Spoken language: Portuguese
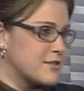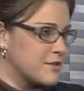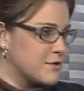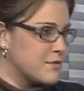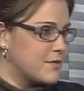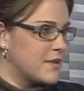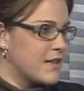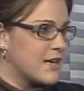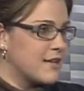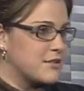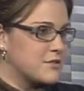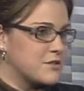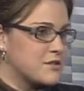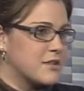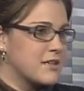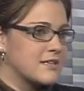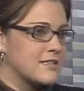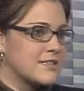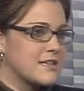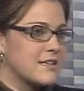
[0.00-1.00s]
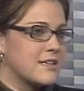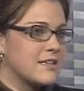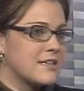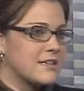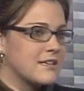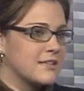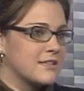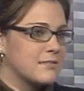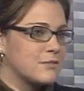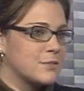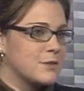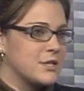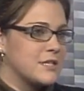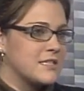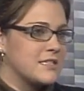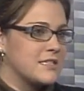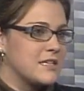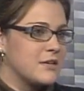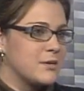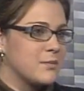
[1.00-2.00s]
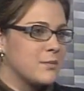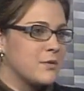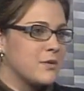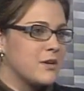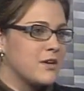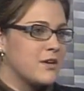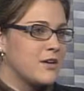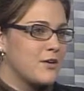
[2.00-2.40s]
atividades de lazer aqui no município?